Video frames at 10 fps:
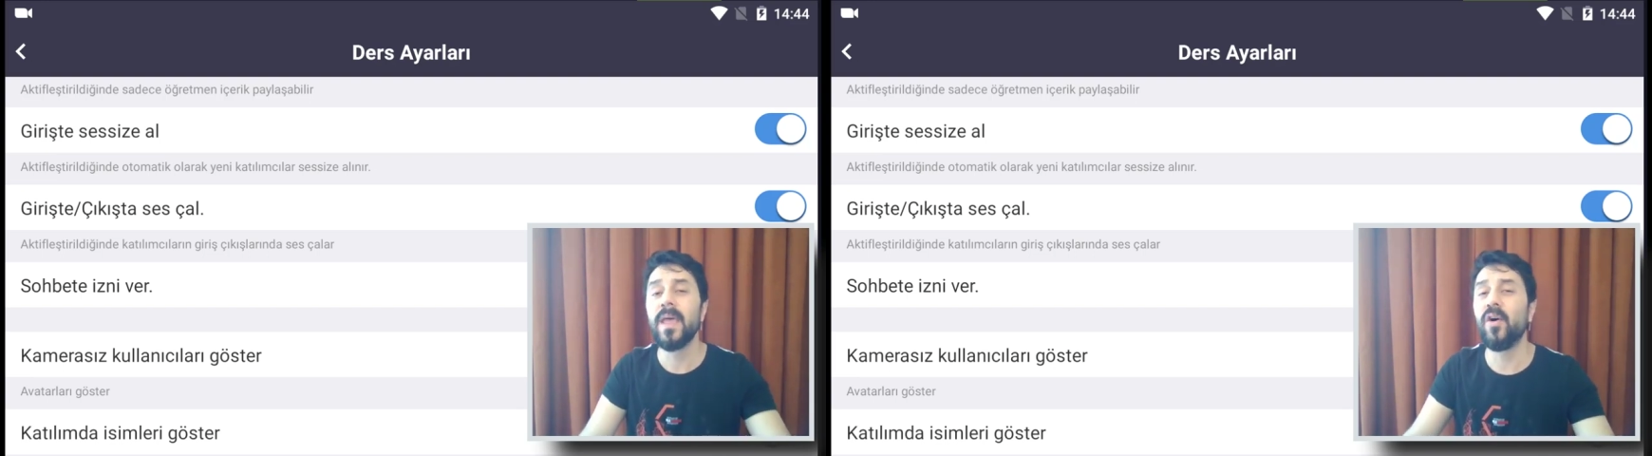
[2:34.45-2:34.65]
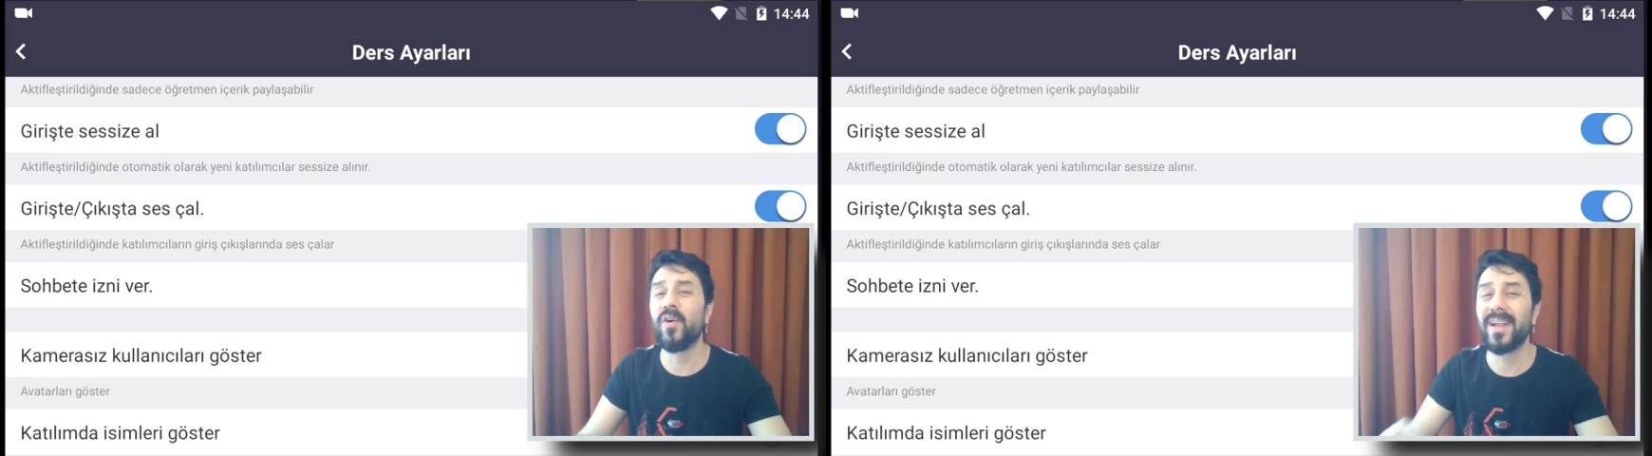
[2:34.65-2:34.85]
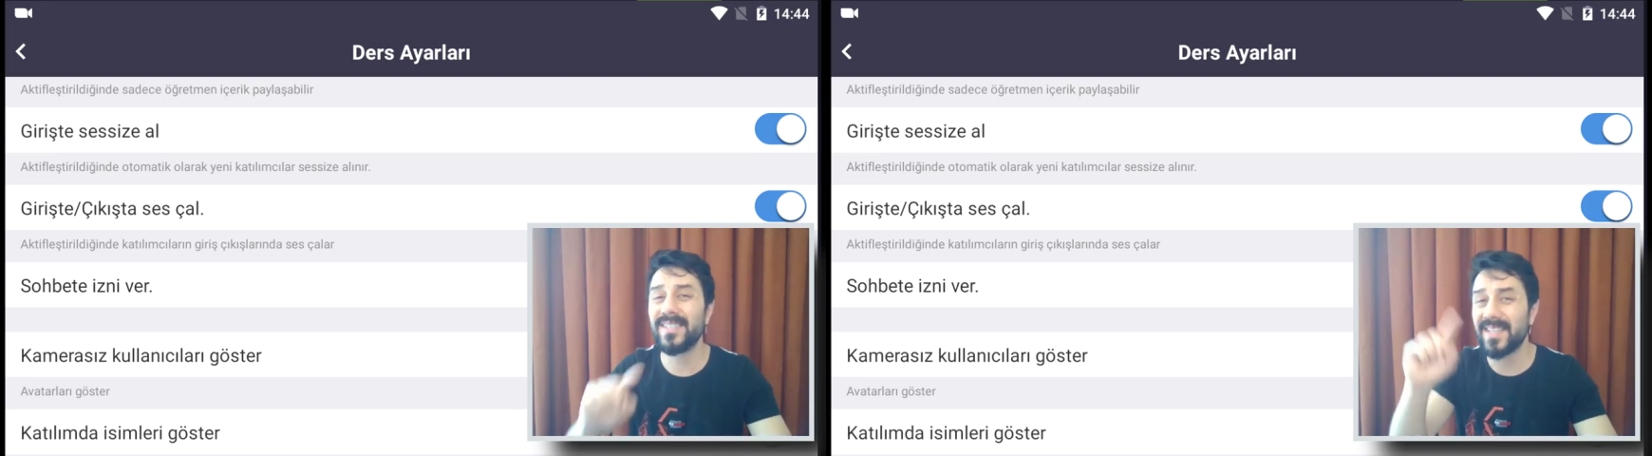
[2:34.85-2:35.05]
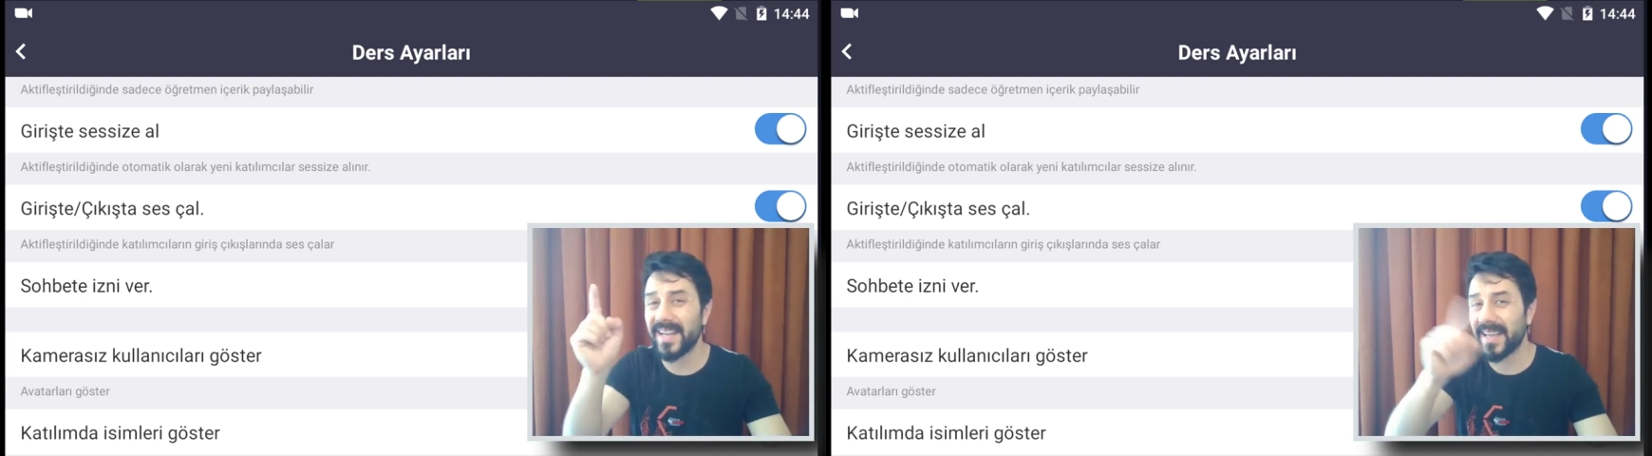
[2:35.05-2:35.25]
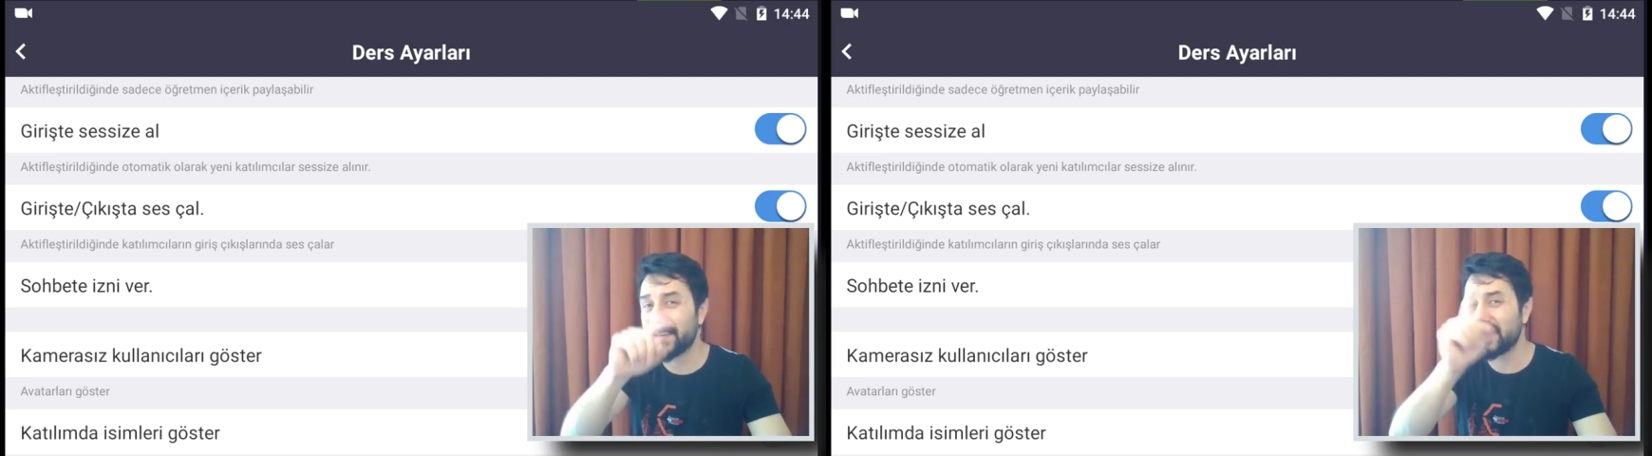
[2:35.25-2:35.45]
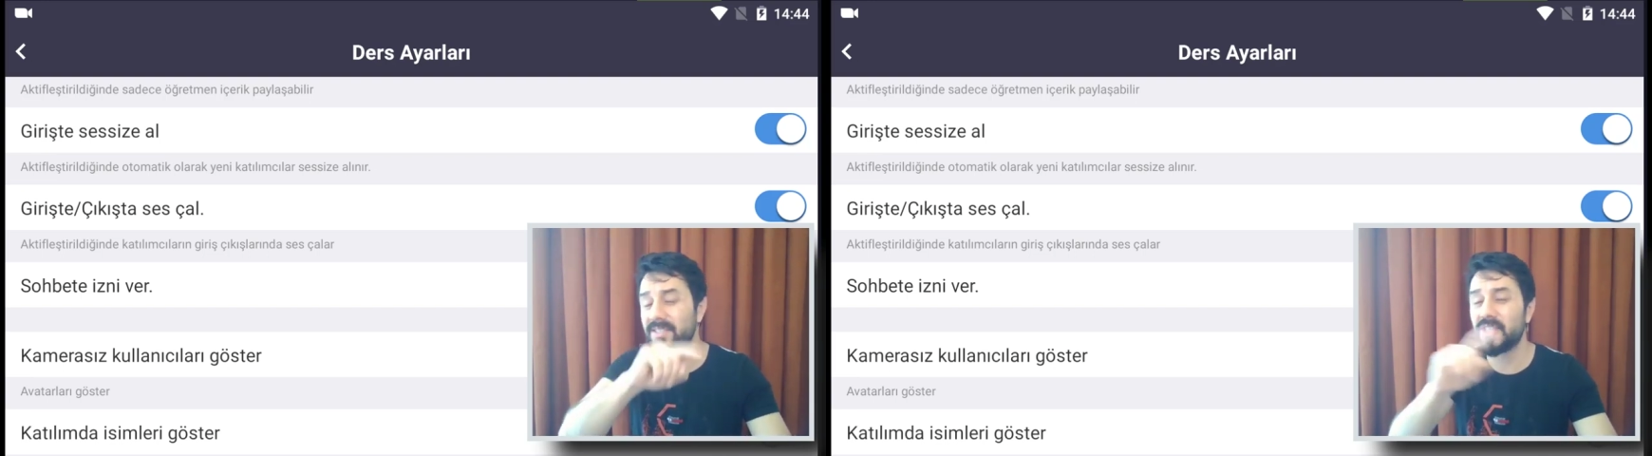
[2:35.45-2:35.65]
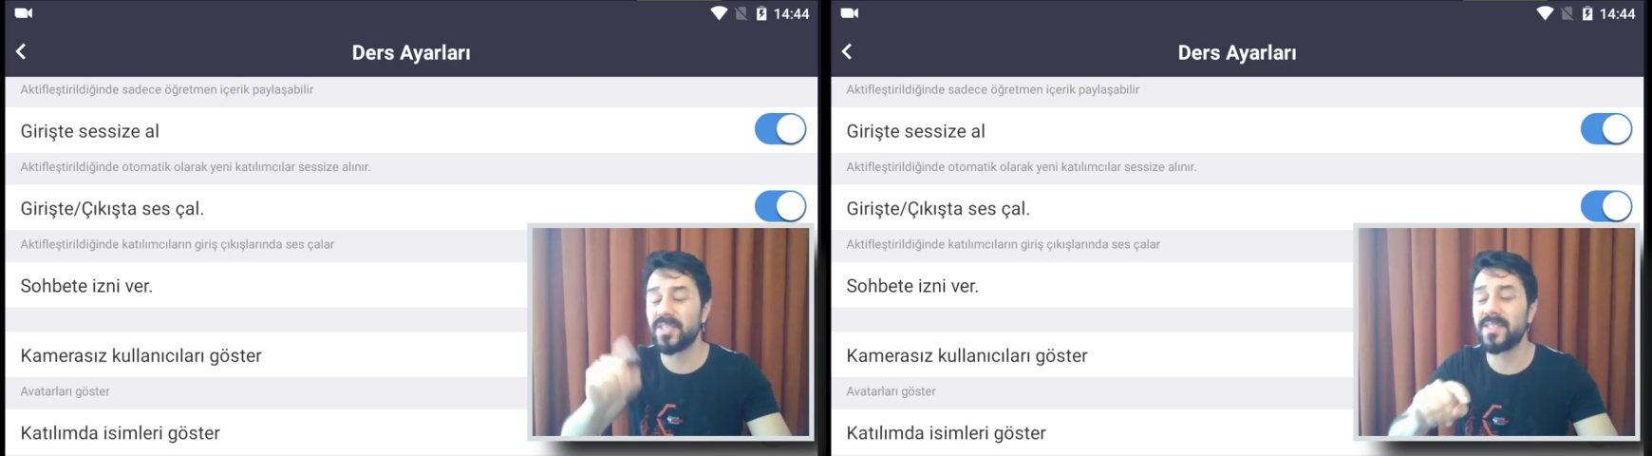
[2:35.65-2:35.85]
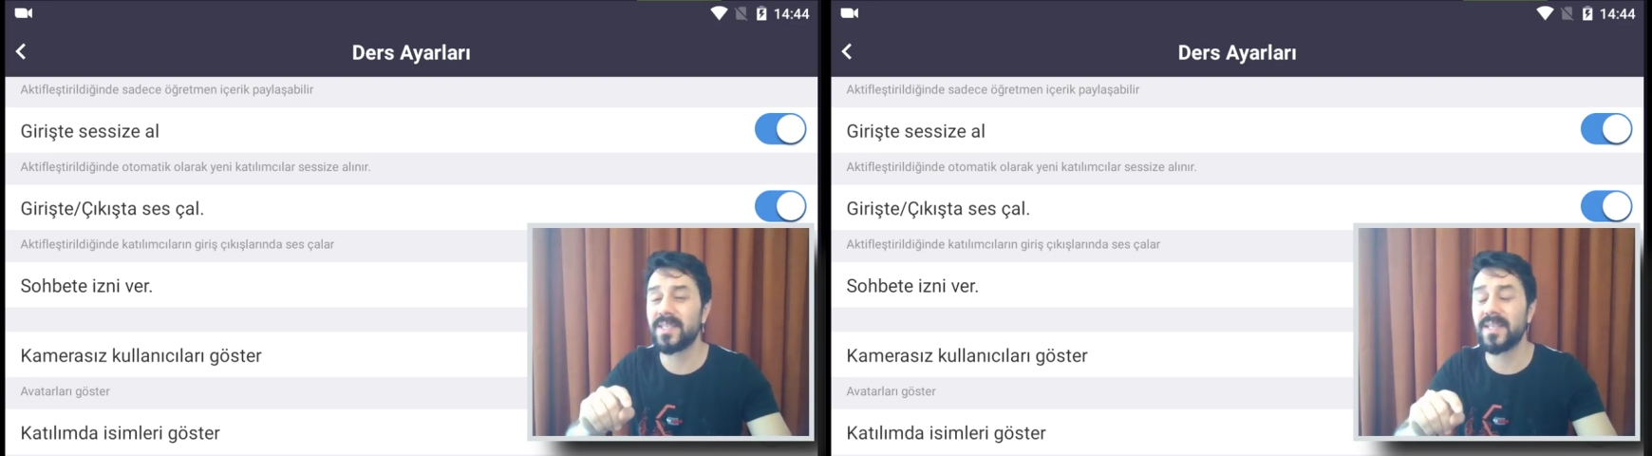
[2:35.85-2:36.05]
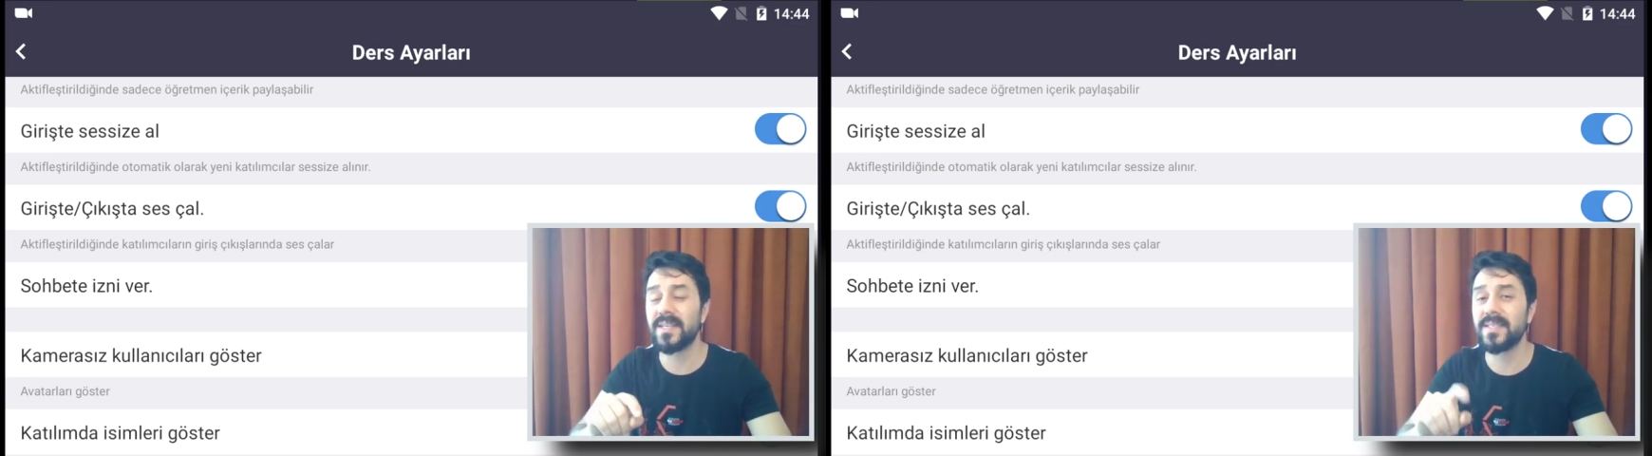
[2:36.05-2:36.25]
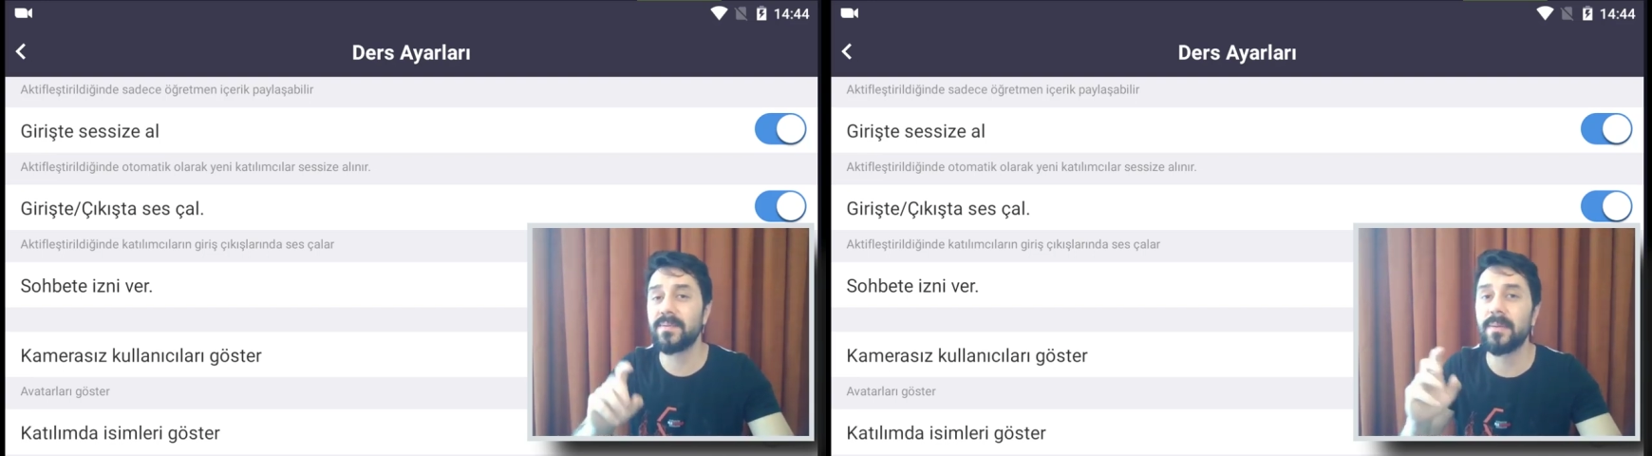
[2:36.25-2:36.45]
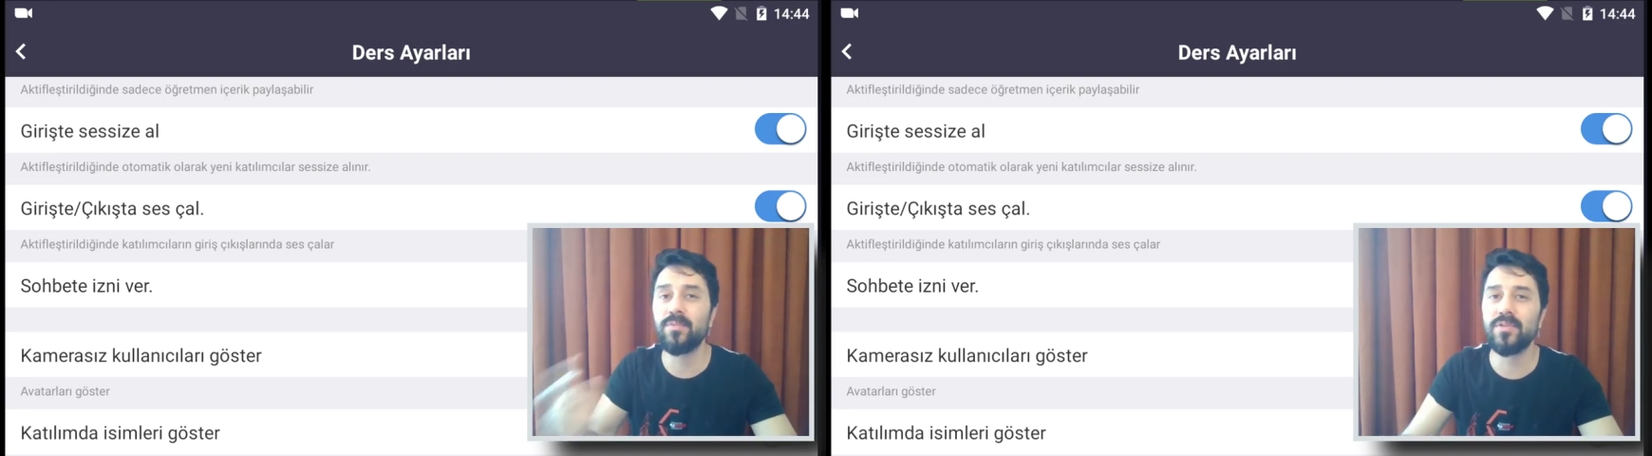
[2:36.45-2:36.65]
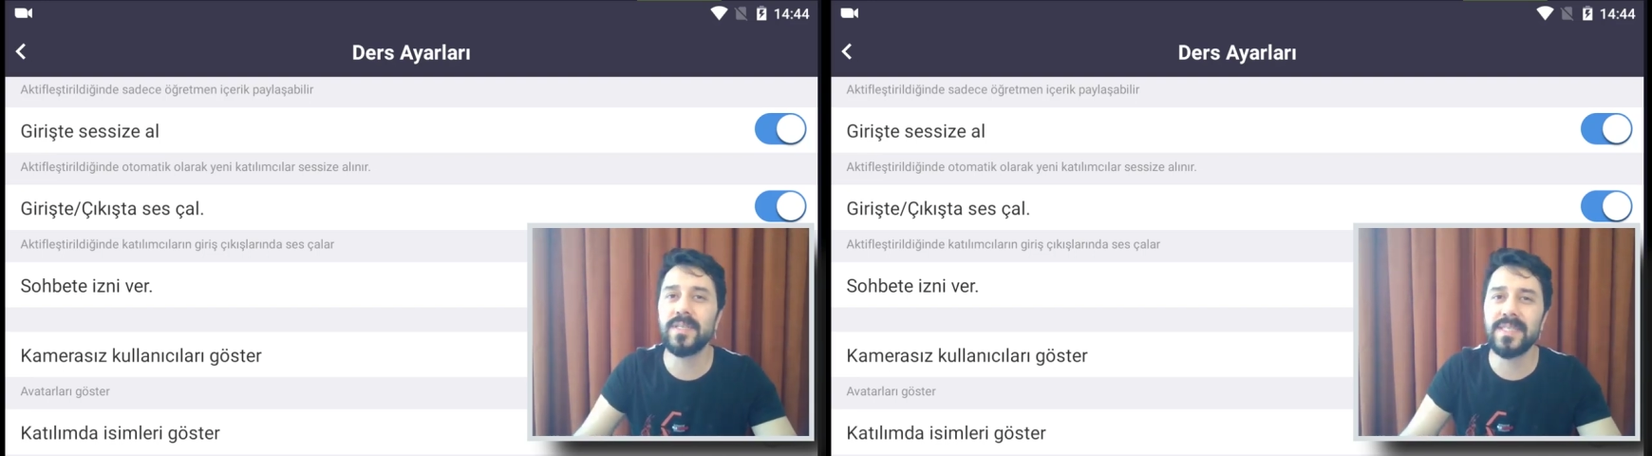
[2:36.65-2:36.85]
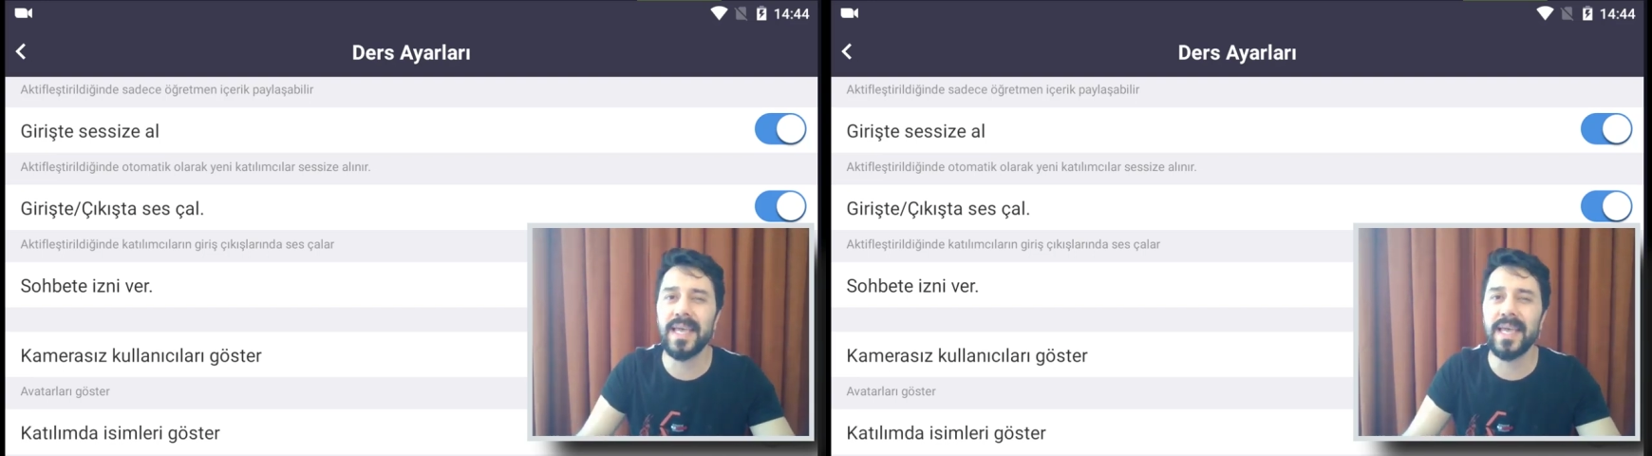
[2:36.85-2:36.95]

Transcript: öğrenciler ekranı çizdikleri zaman bunu nasıl